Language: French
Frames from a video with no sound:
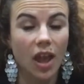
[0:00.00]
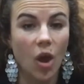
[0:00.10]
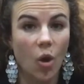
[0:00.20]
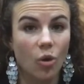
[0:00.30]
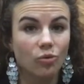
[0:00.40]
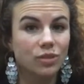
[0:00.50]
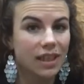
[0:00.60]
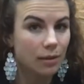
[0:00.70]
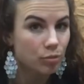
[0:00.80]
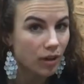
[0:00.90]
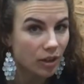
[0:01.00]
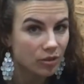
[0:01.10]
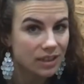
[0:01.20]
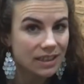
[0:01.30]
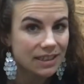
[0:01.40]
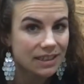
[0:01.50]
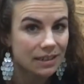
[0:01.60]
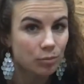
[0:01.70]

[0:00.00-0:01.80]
vous allez pouvoir l'utiliser